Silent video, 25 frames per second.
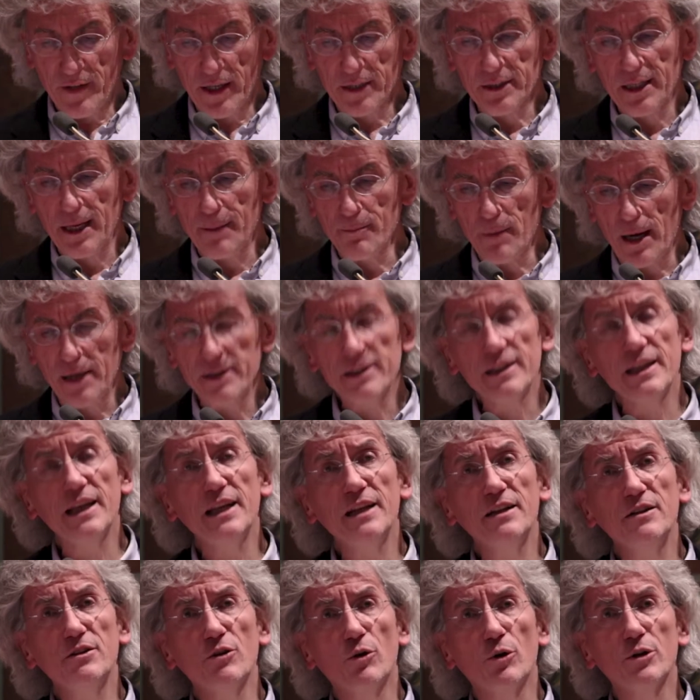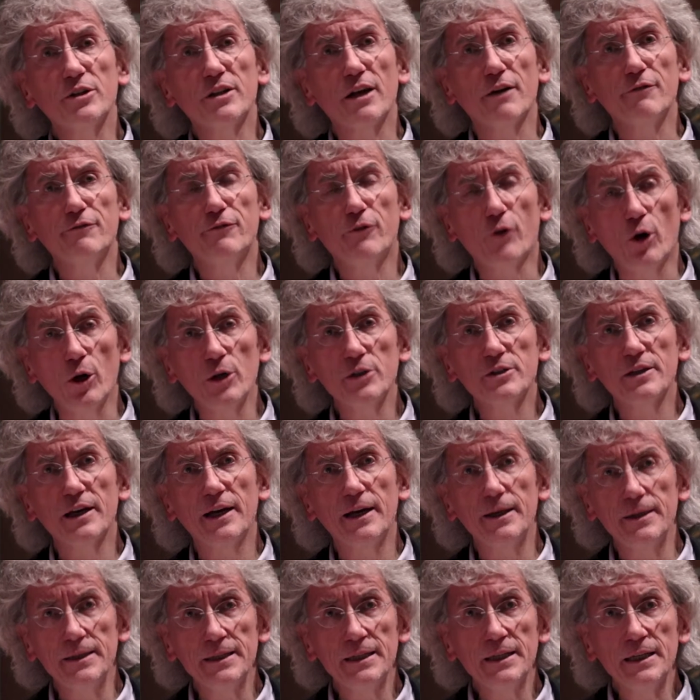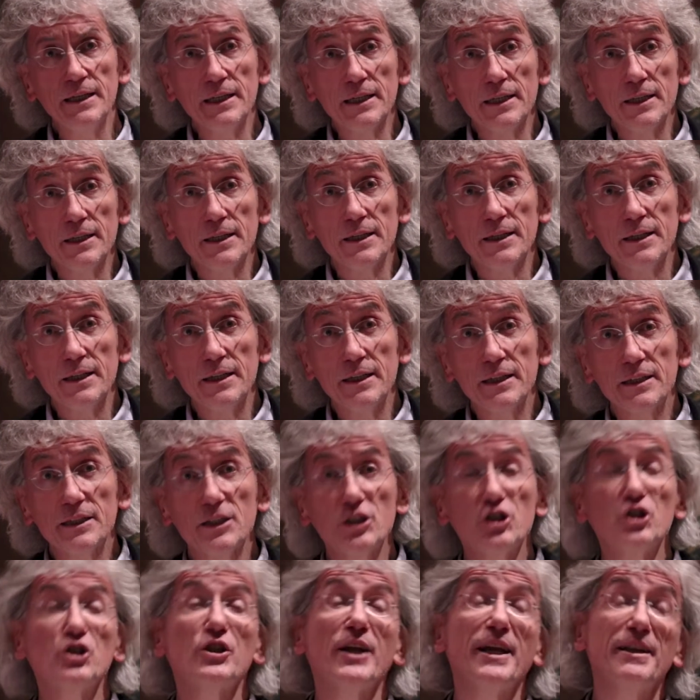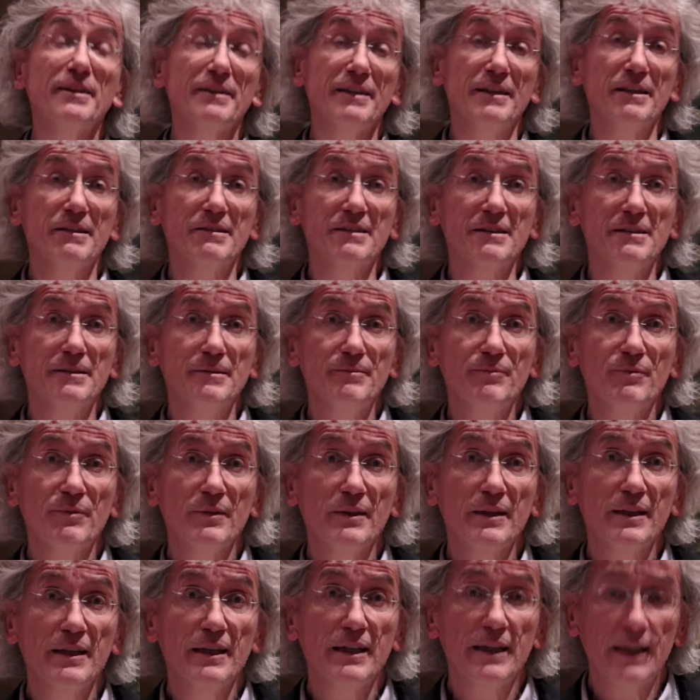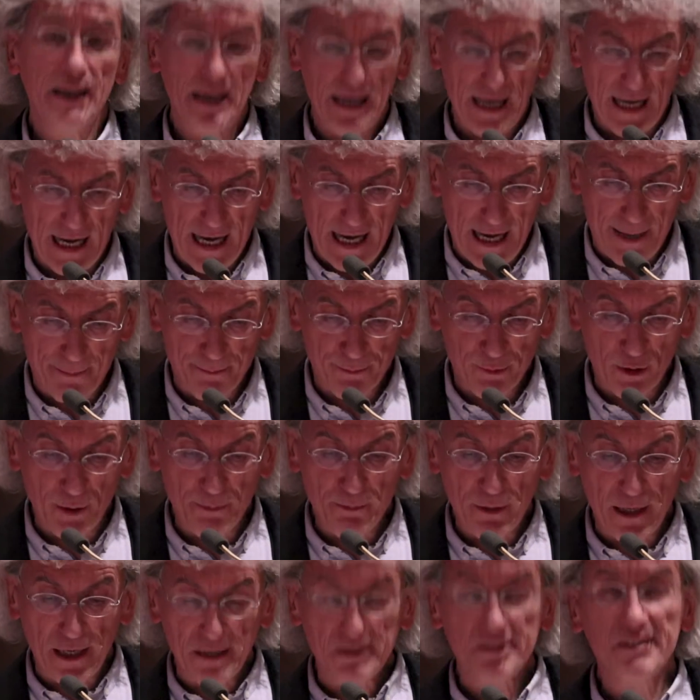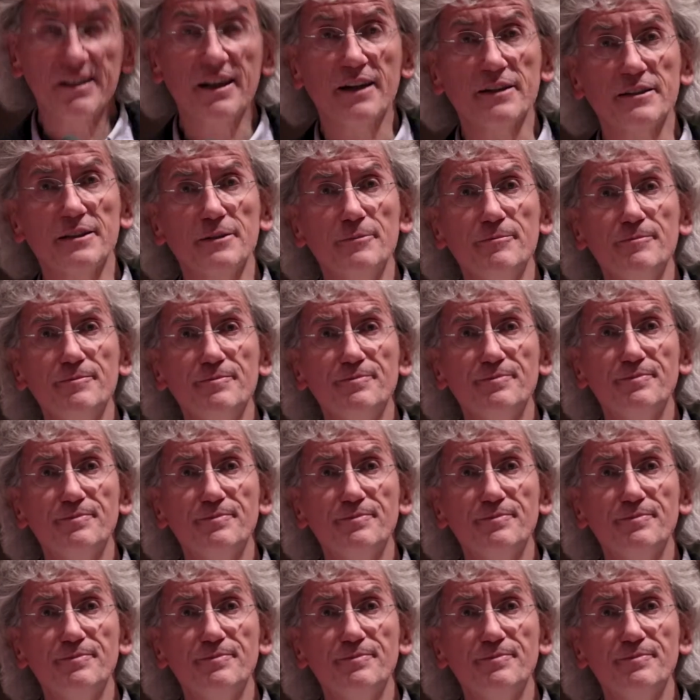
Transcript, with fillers: nachdem man ihnen unter Folter Geständnisse abgepresst hatte.